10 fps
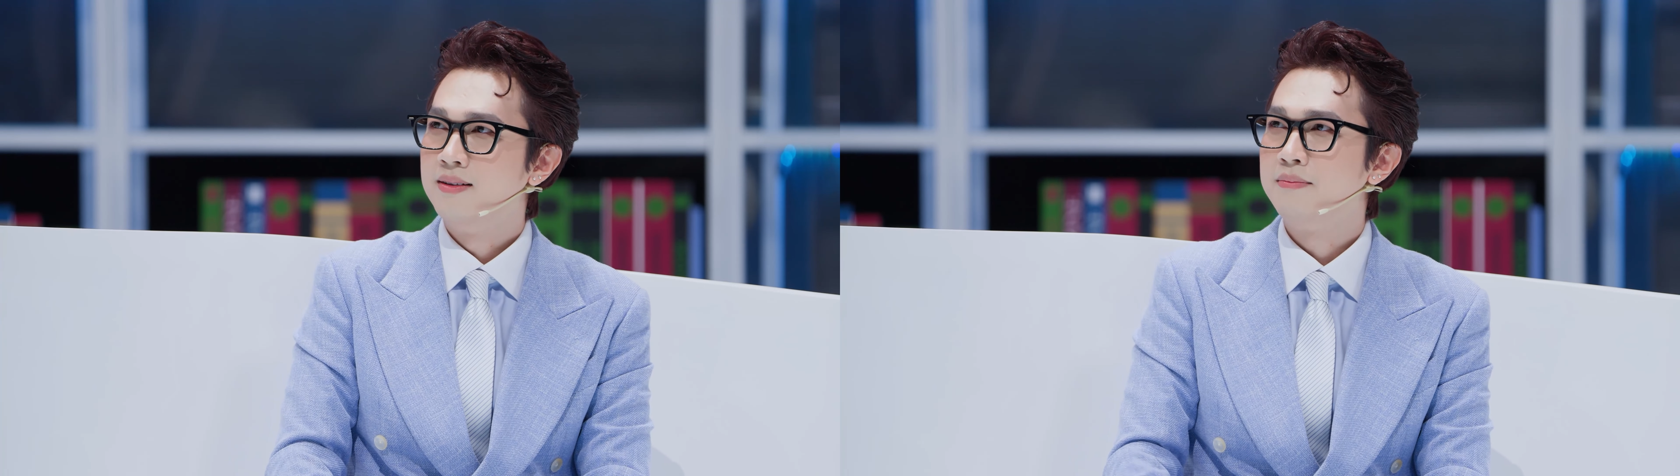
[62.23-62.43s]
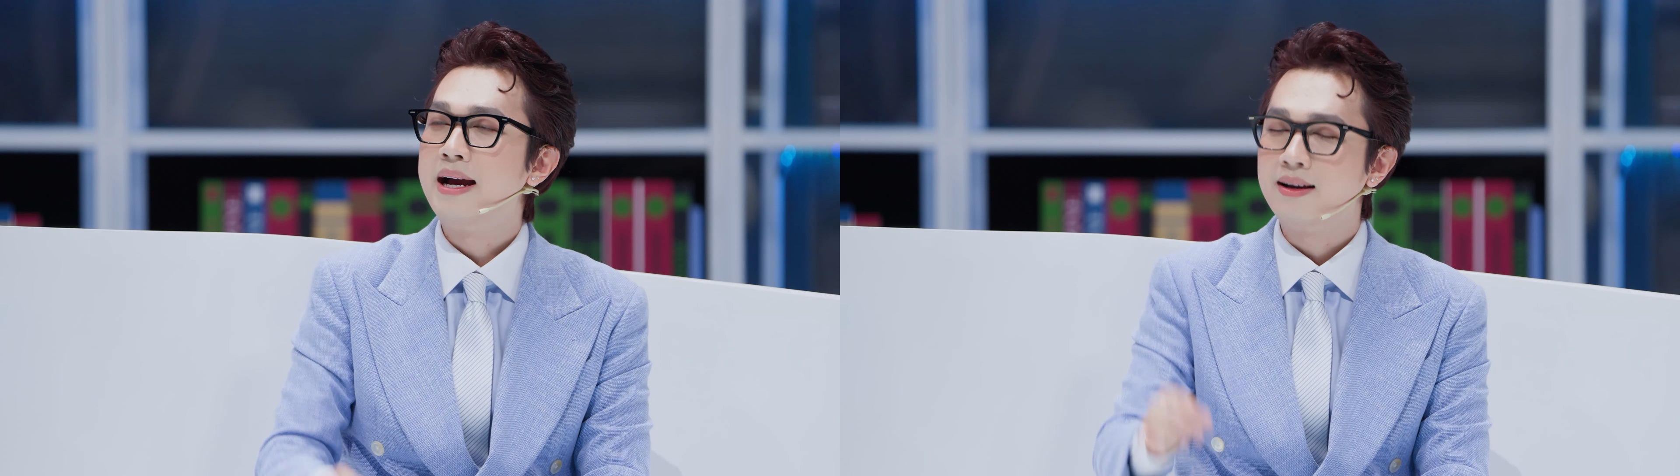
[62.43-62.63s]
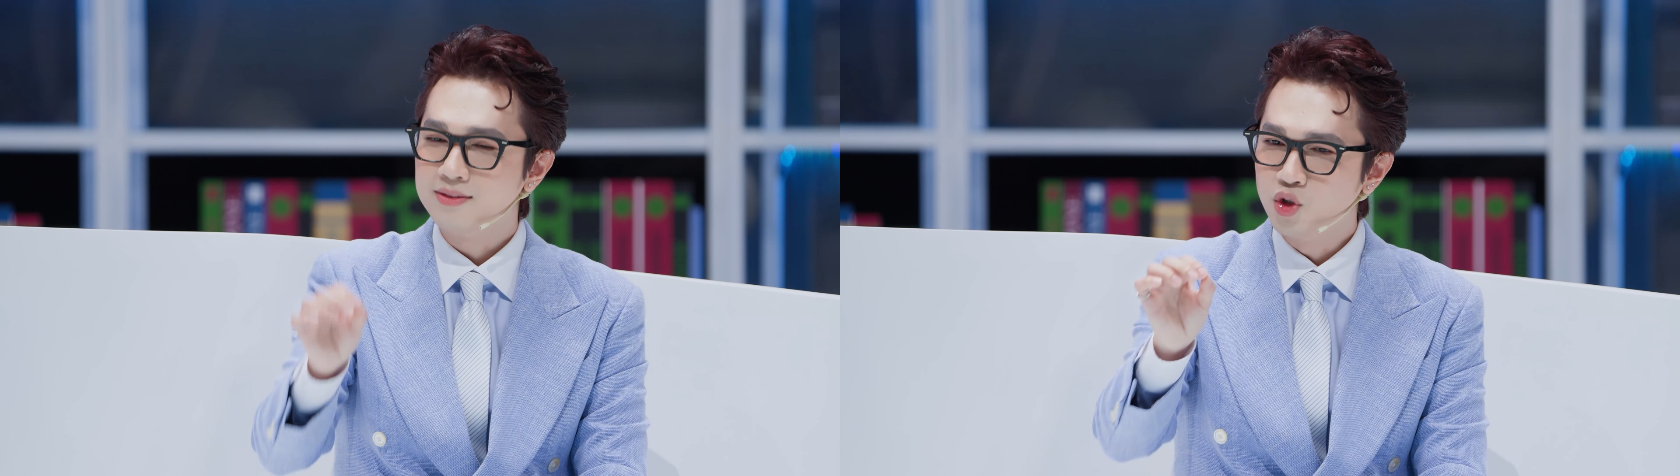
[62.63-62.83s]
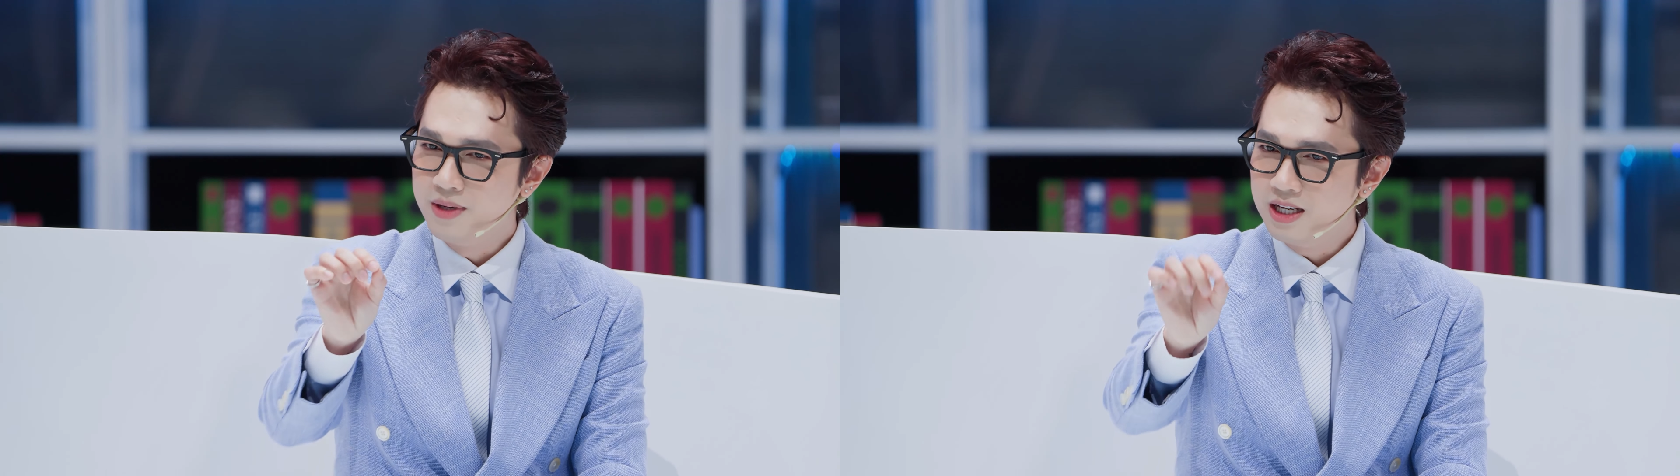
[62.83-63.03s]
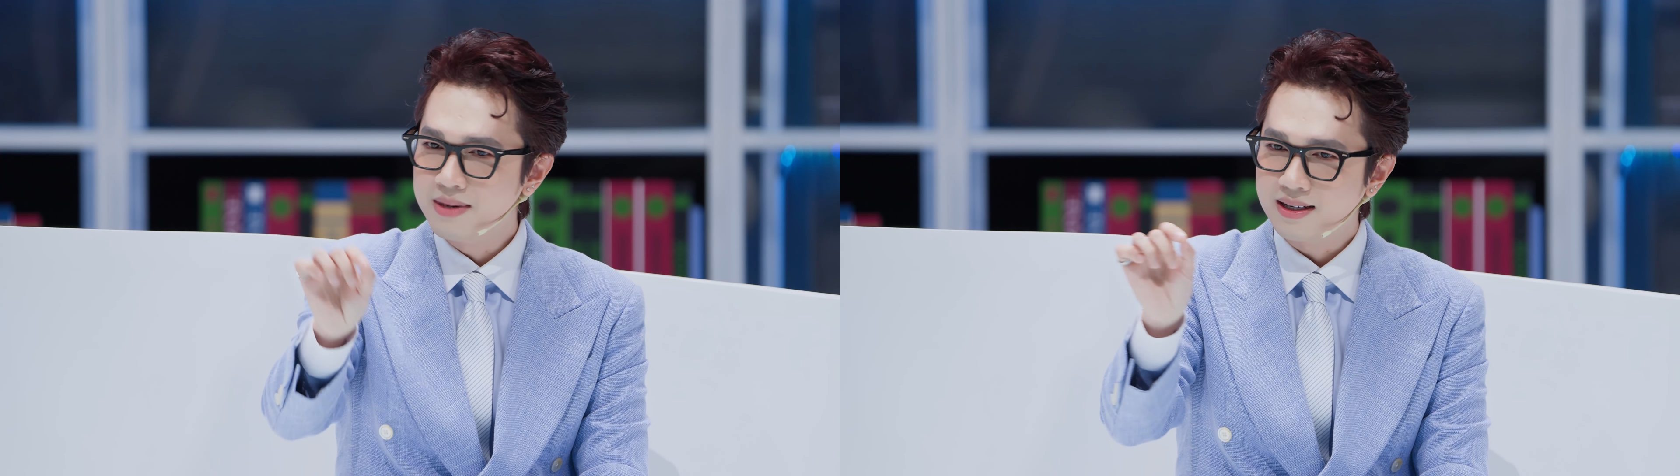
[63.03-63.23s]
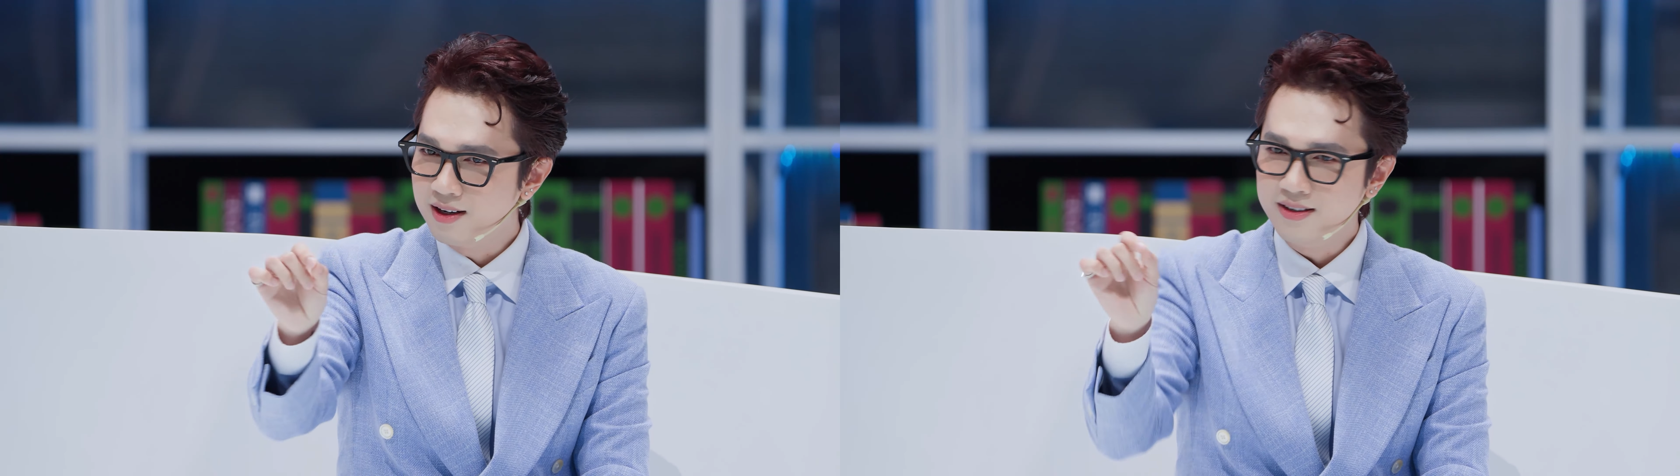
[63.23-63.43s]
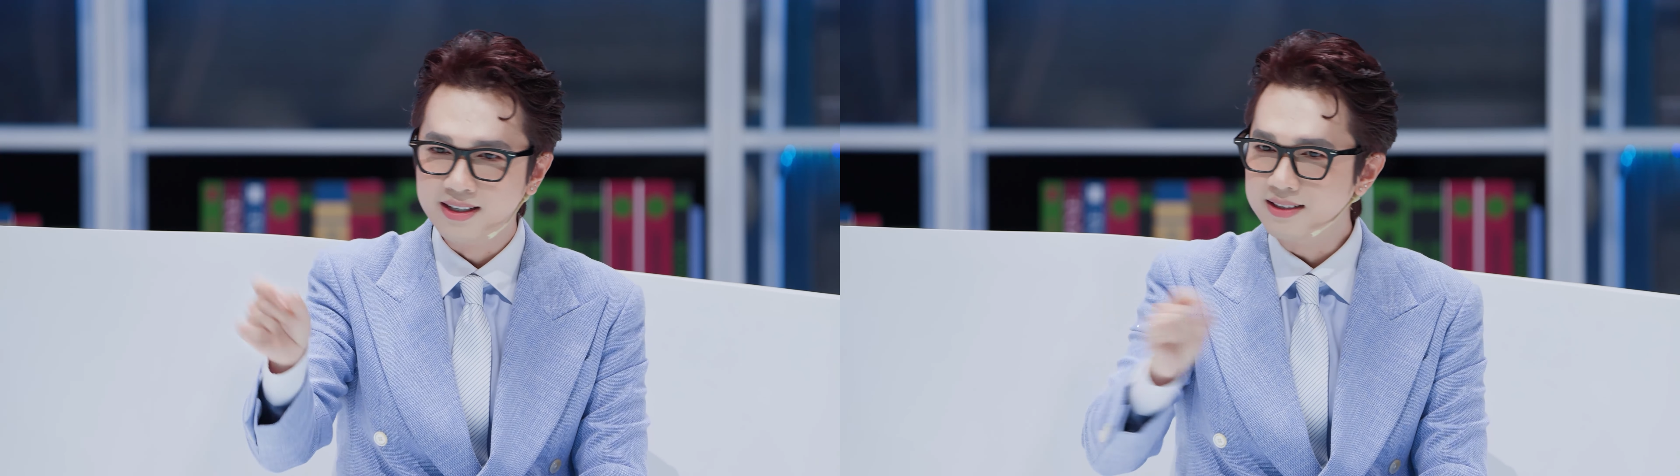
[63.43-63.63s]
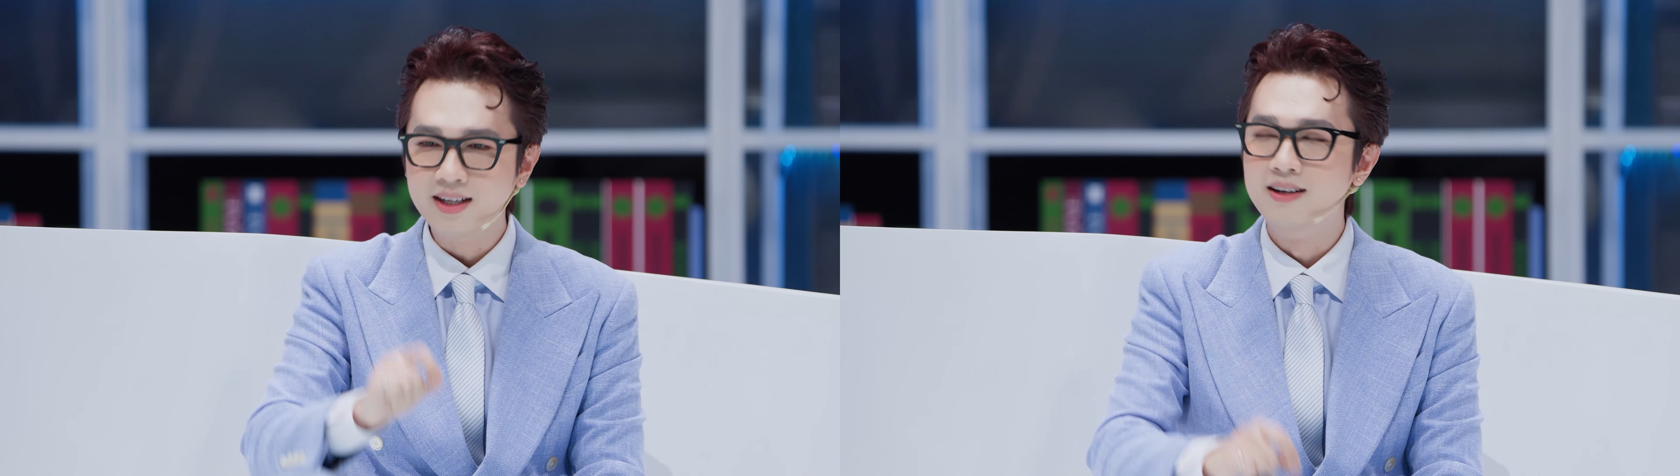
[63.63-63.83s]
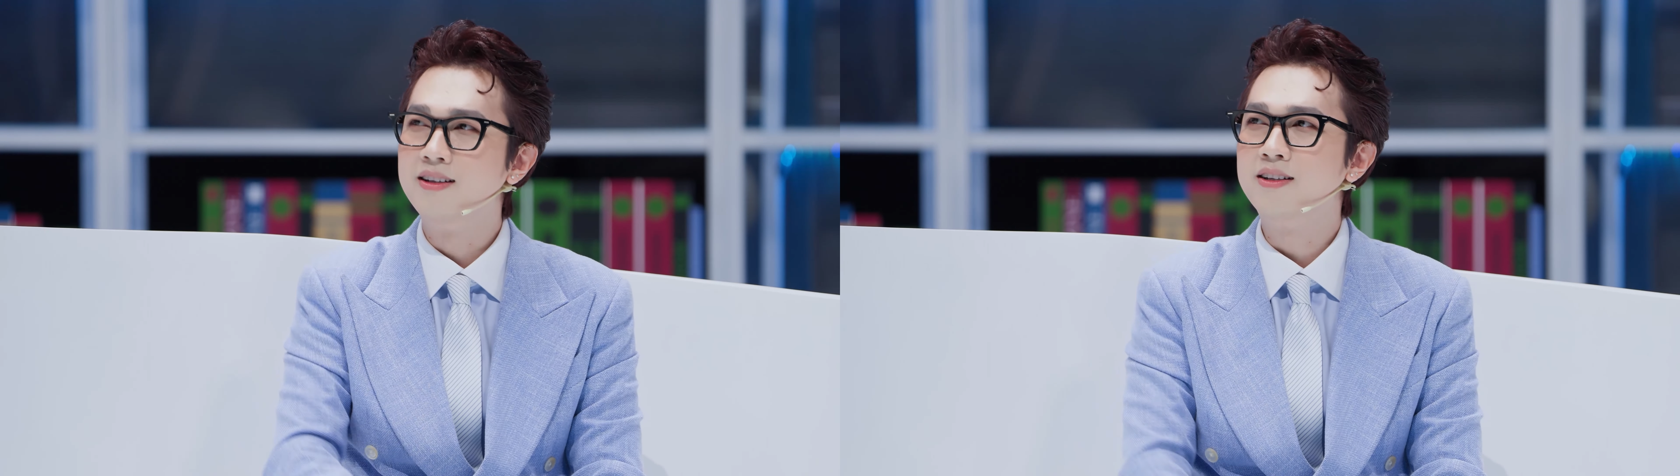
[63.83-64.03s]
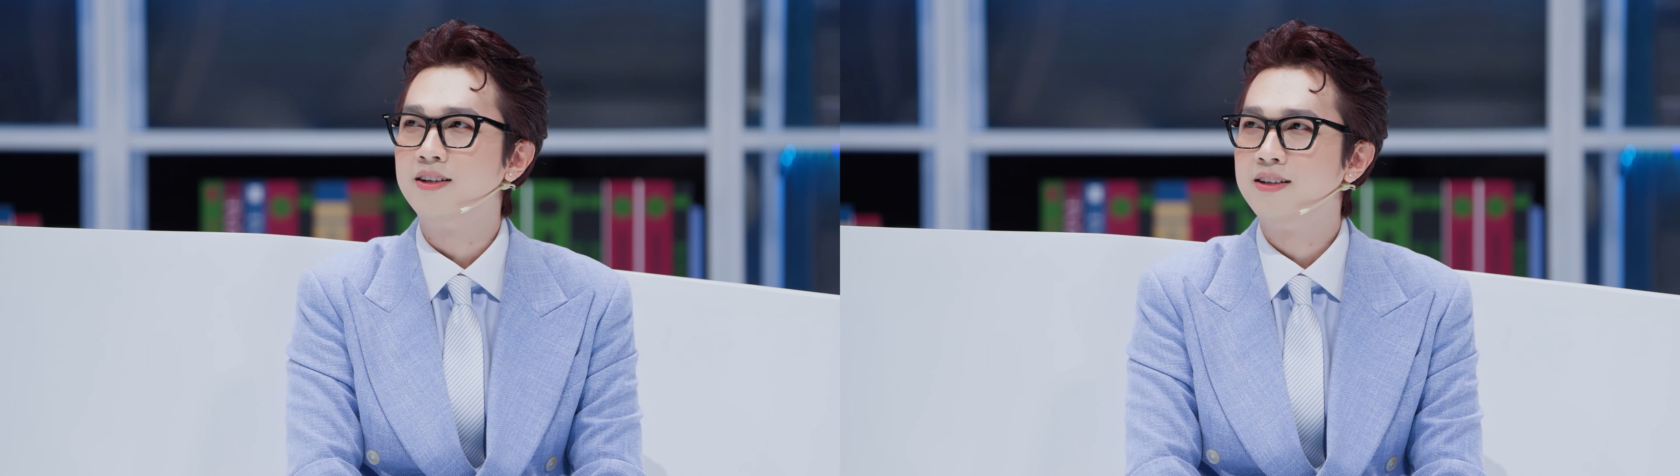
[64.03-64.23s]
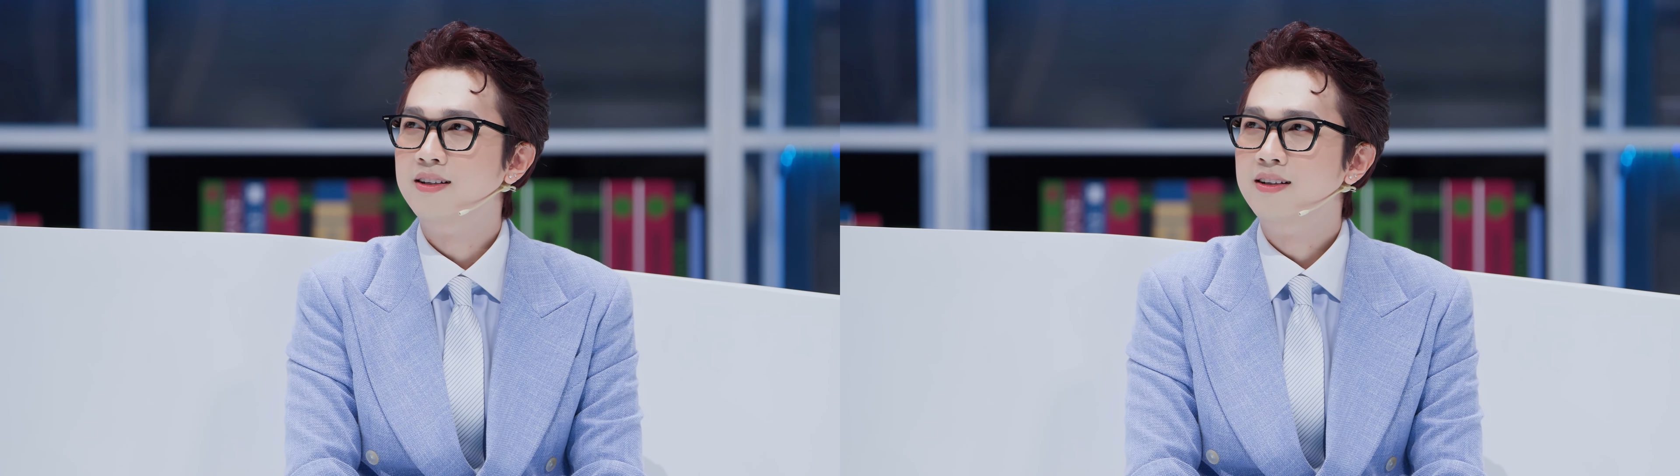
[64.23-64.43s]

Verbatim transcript: bạn tôi biết bạn có những cái từ đó rồi